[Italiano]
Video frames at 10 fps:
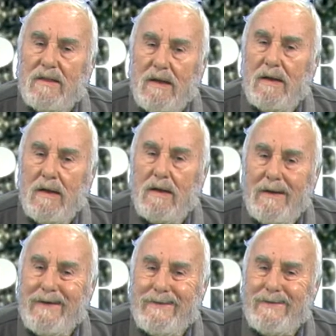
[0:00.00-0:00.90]
delle,
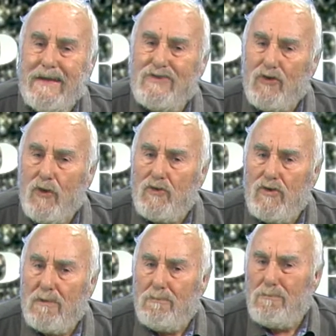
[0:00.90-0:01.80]
dei
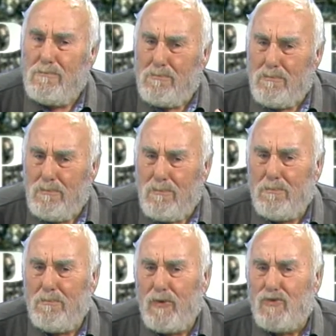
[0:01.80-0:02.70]
sogni
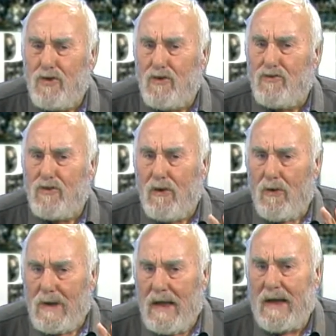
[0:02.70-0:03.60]

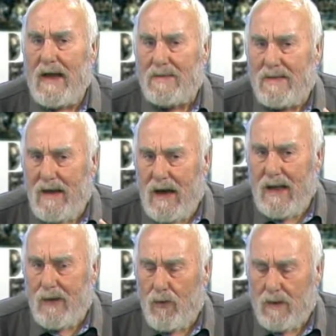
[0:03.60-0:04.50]
piuttosto legati
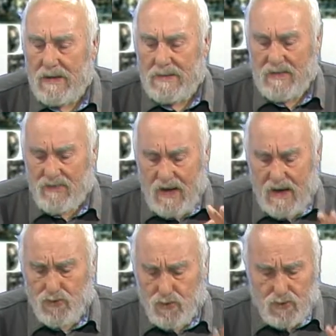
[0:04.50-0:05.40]
alla concretezza.
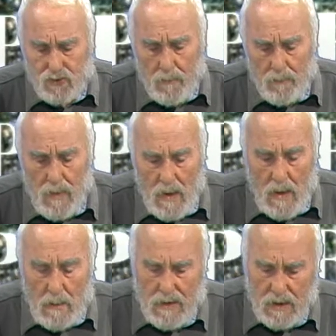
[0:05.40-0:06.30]
È tutto
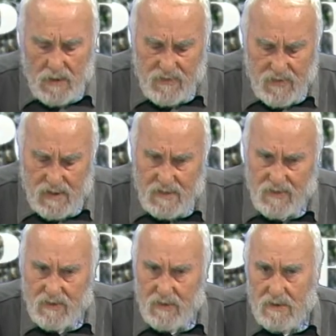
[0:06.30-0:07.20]
per questa
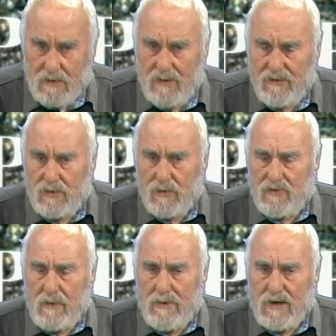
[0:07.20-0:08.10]
edizione. Un
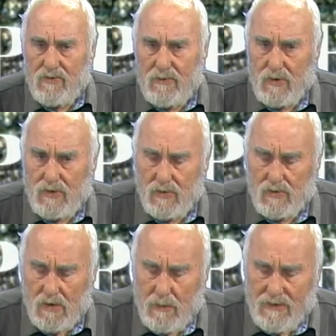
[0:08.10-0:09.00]
affettuoso abbraccio a voi
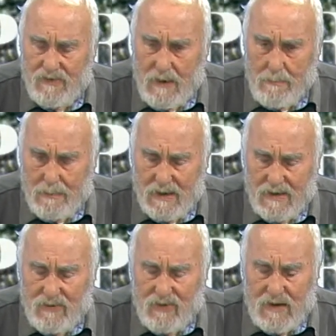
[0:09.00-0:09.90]
tutti come sempre
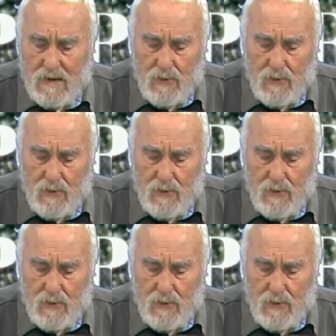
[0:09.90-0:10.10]
da Gianni